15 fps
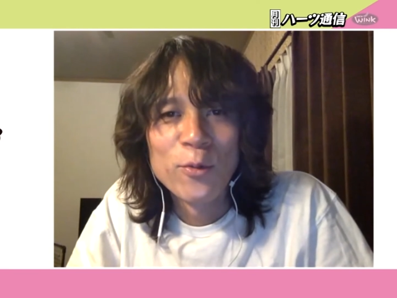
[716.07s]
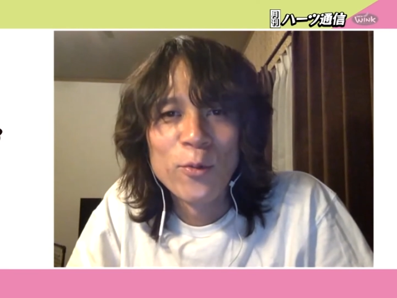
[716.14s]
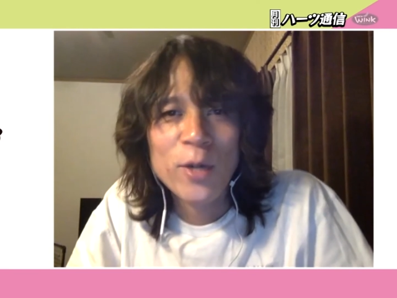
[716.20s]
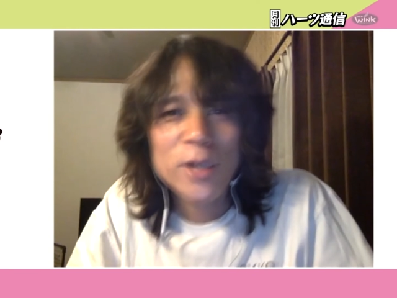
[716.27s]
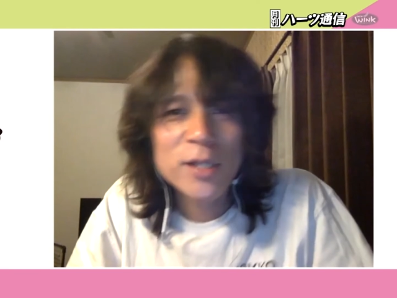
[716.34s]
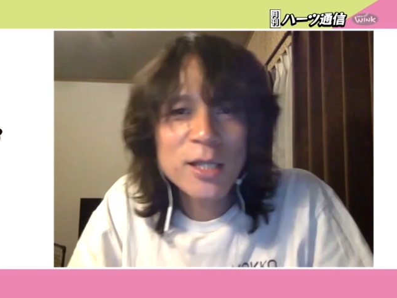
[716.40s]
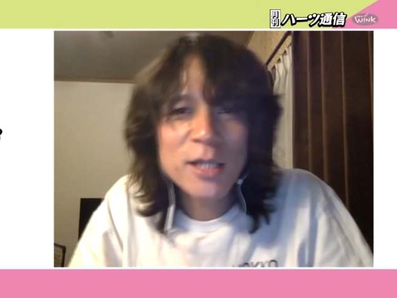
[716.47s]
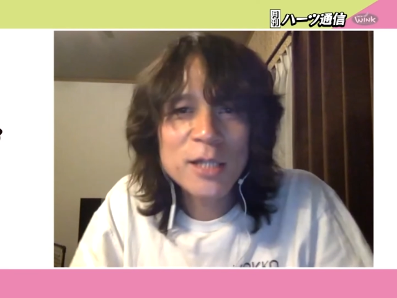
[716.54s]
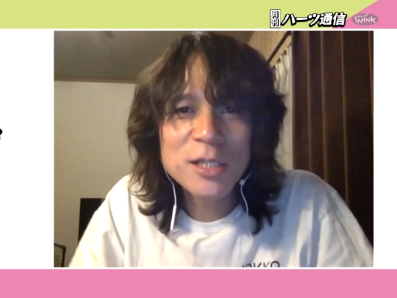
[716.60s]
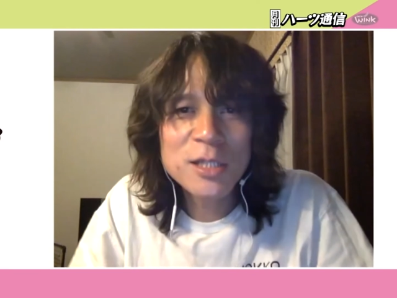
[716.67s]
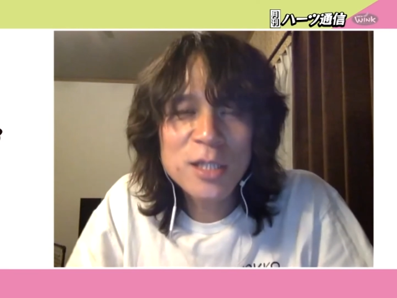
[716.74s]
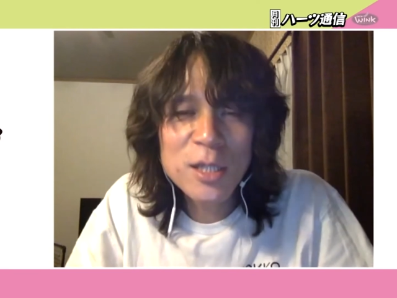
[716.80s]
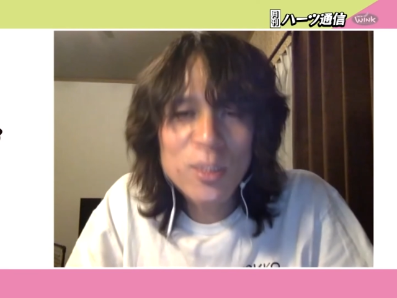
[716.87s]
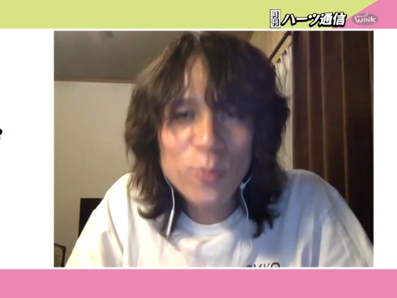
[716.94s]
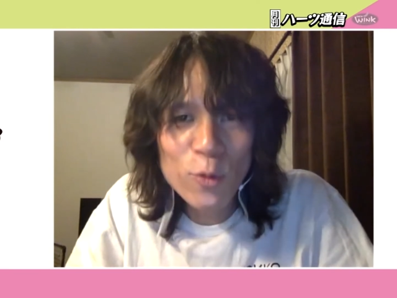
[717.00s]

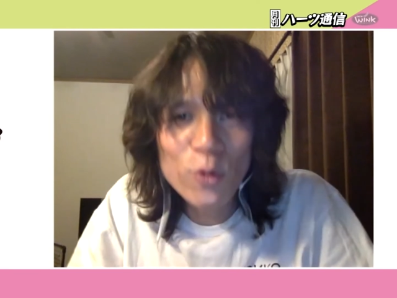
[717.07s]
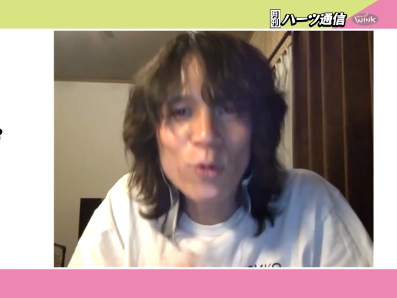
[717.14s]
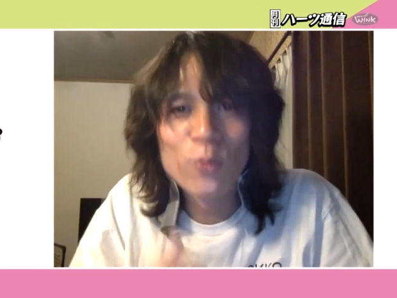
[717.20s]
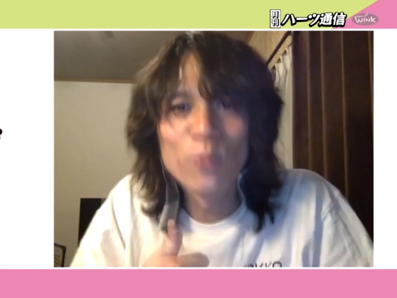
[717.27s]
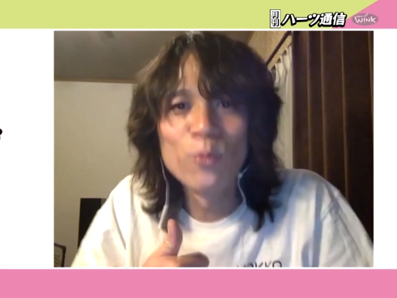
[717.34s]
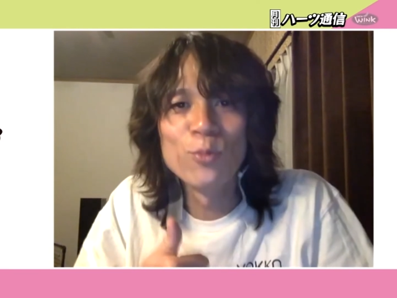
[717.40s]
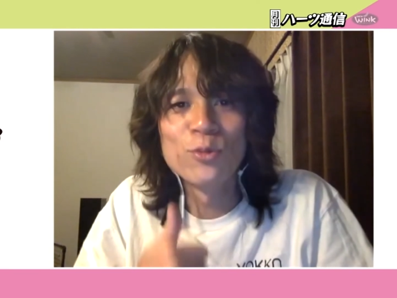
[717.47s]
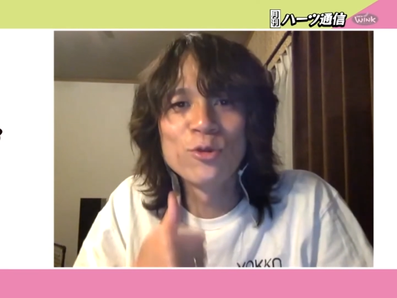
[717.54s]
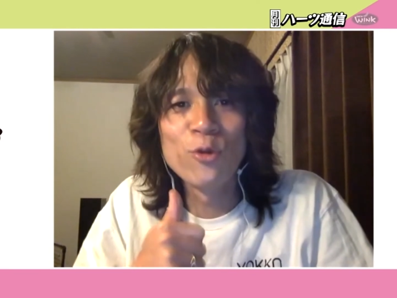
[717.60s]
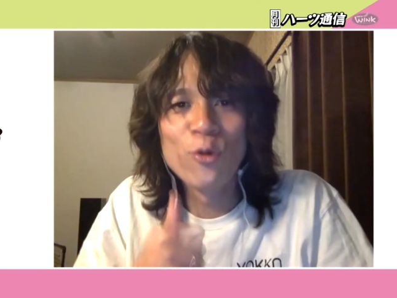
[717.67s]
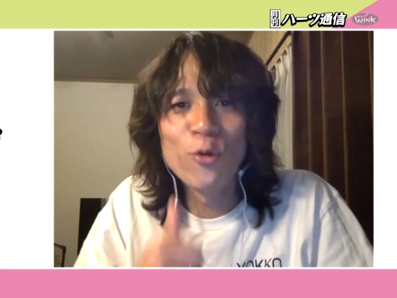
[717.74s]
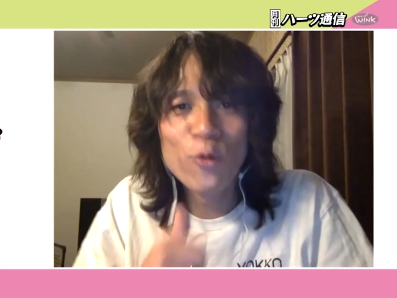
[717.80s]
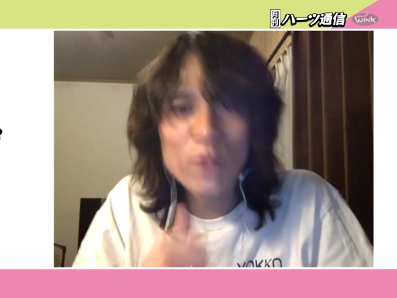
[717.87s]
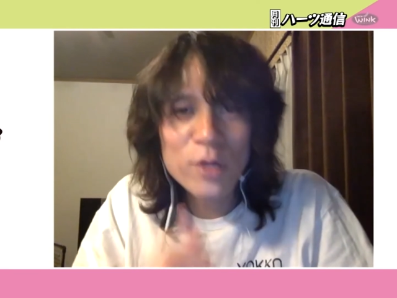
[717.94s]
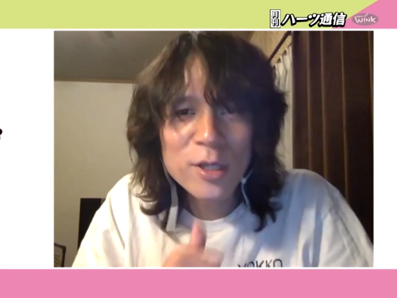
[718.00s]
私にも
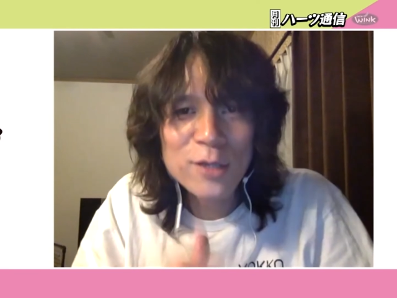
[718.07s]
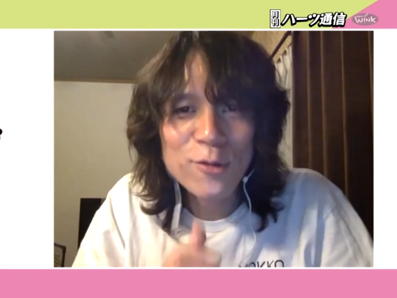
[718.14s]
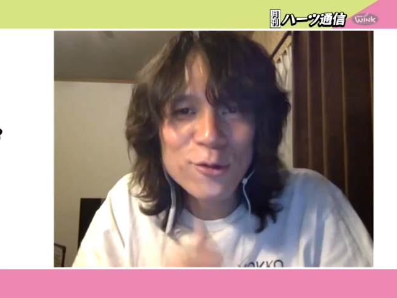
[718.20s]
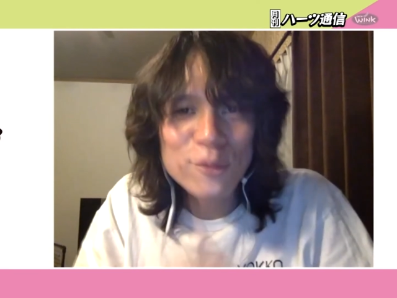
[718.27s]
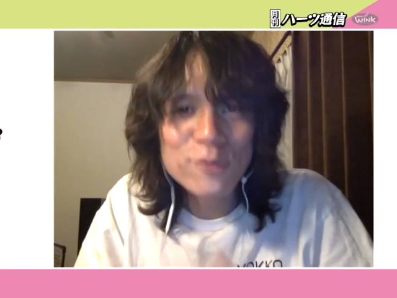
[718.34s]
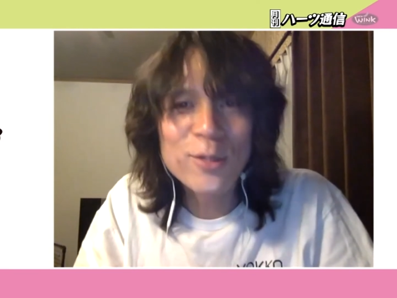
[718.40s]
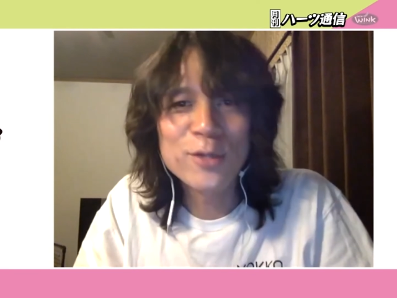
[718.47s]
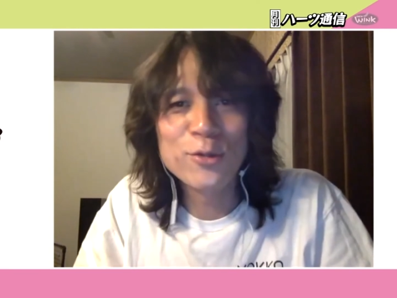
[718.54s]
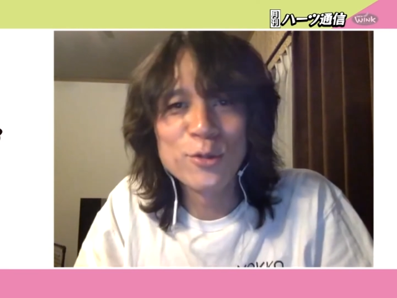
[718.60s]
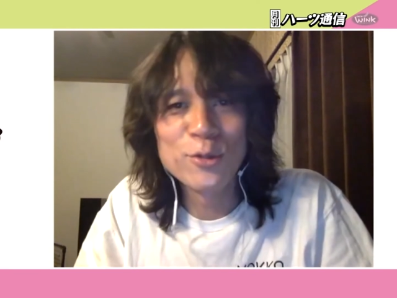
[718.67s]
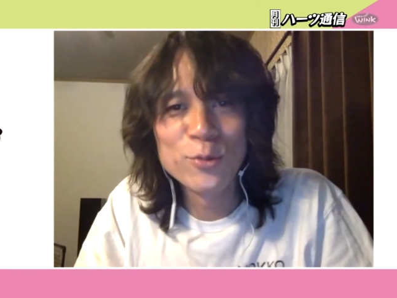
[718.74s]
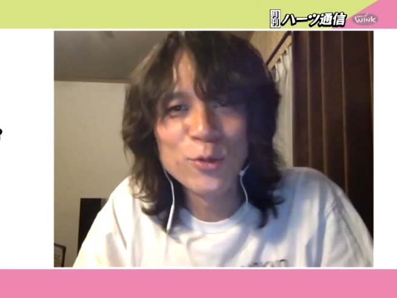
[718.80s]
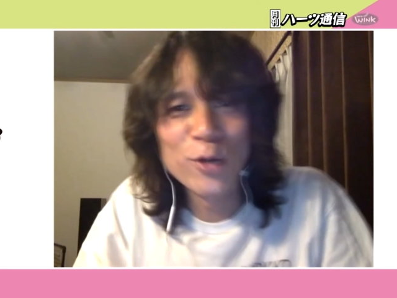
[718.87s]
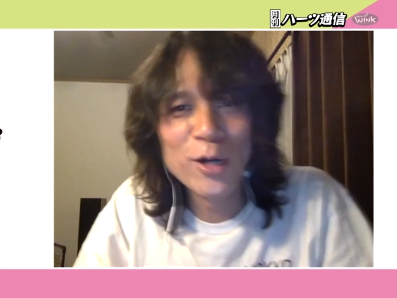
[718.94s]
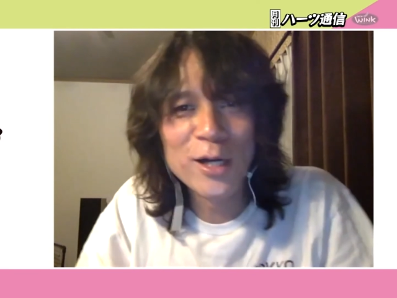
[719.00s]
動員ノルマとい
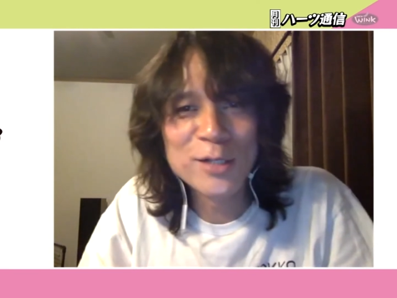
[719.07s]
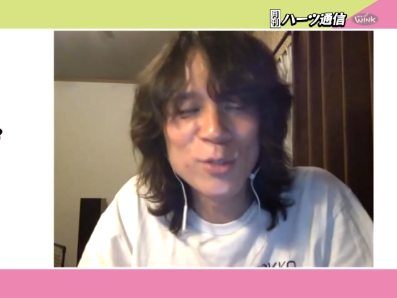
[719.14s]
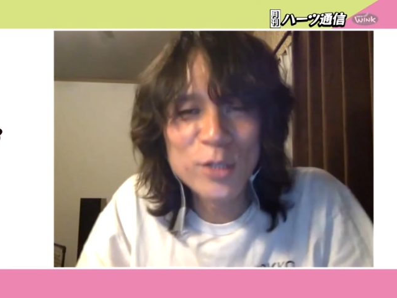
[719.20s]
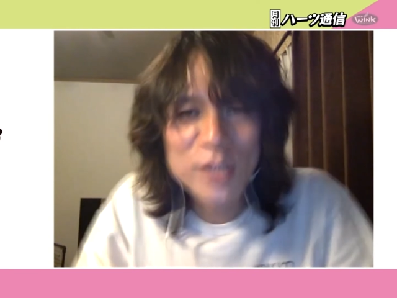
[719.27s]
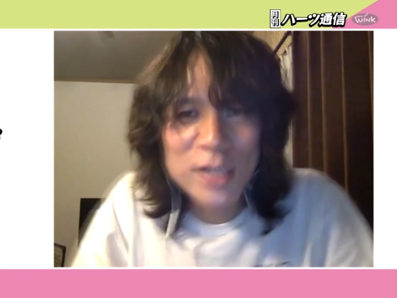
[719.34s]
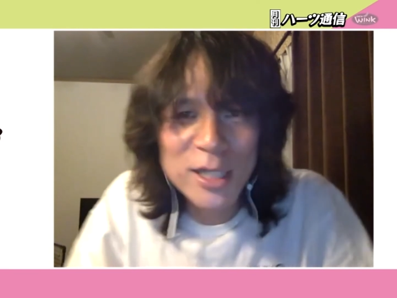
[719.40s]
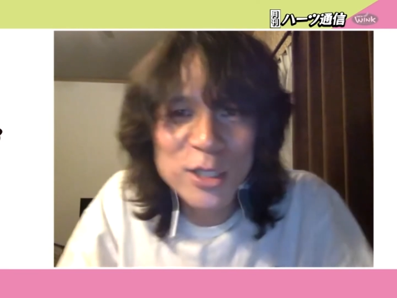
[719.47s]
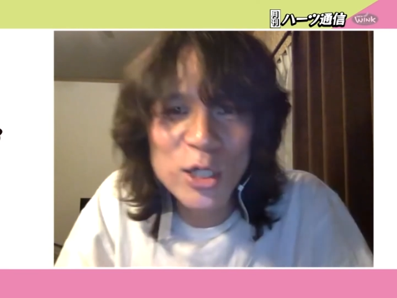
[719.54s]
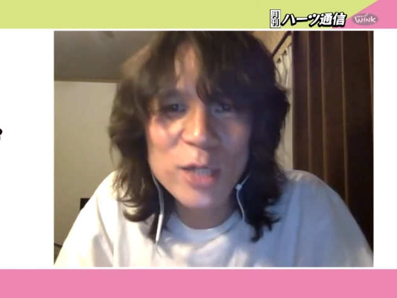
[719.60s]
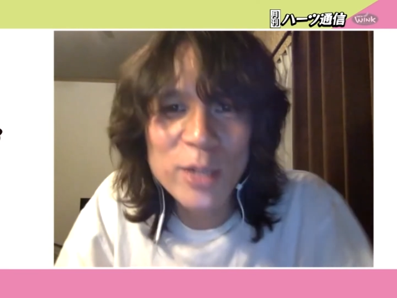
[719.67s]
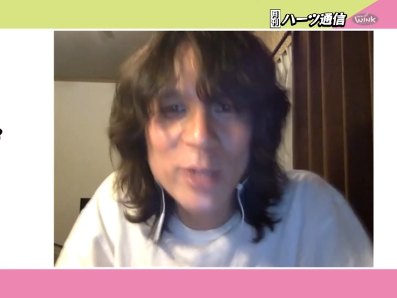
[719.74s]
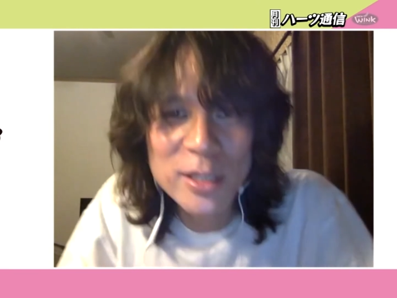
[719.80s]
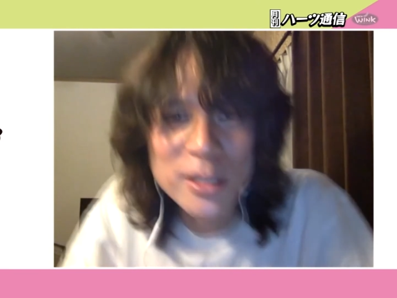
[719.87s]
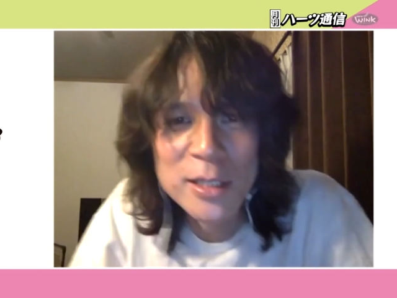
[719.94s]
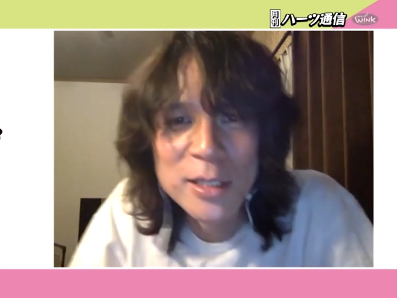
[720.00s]
うものが存在しております、